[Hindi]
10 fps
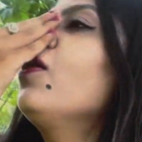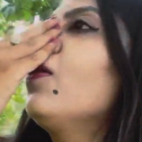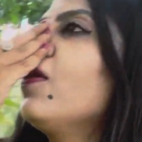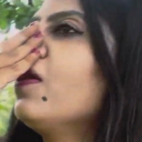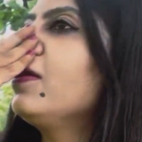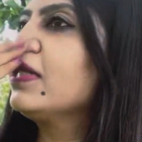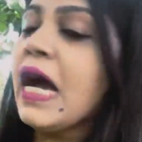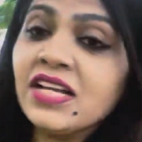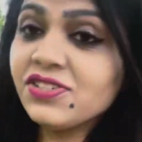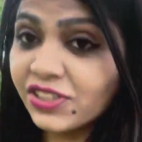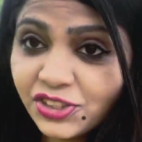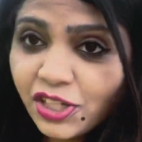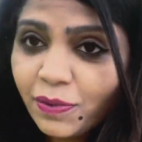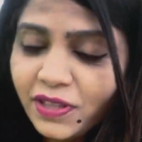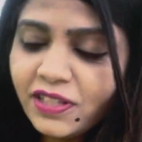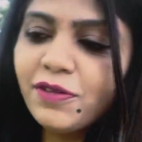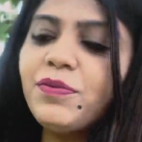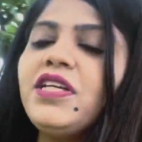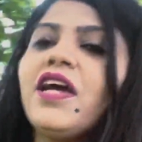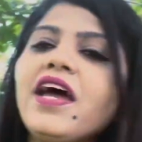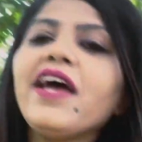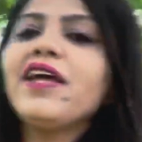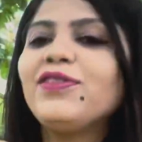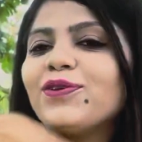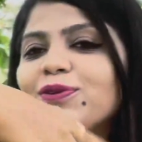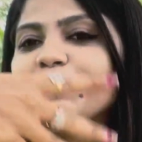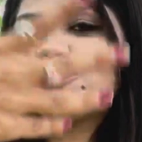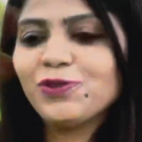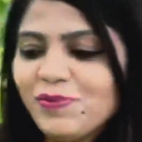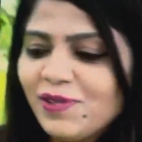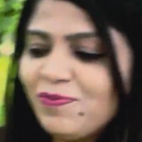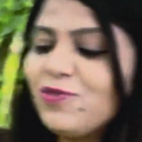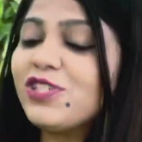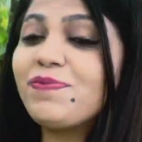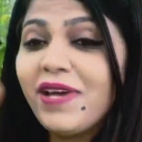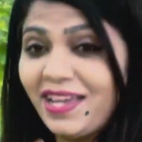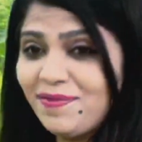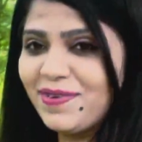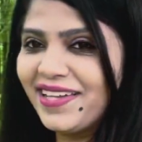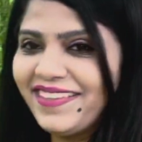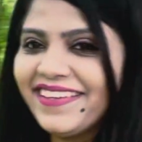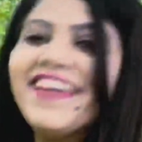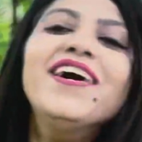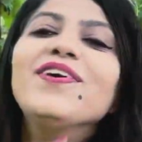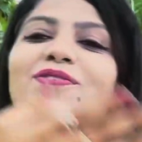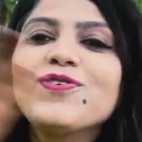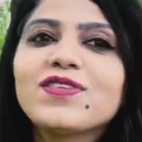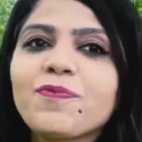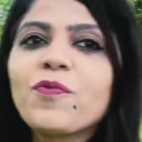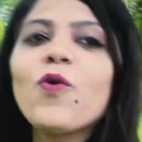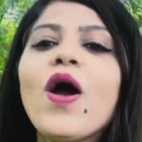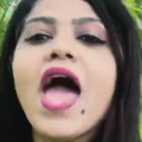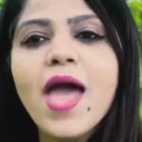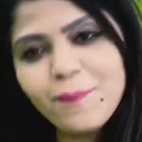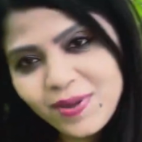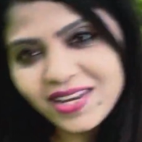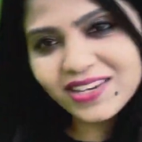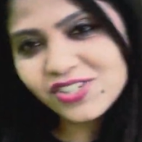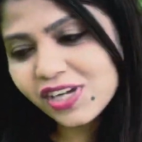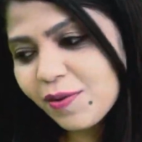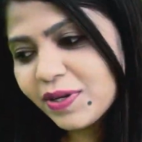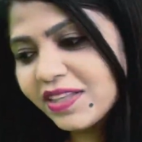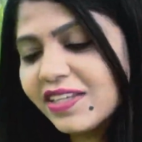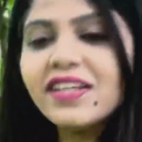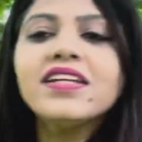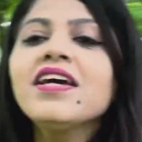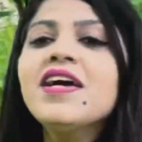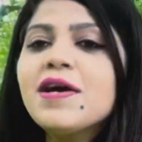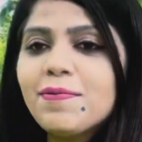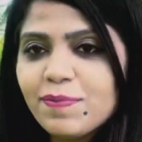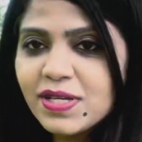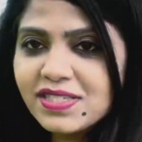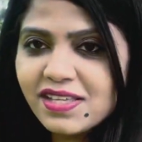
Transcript: और आज रक्षाबंधन भी है तो जो भी मुझे बहन मानते हैं वो सबको हैप्पी रक्षाबंधन मस्त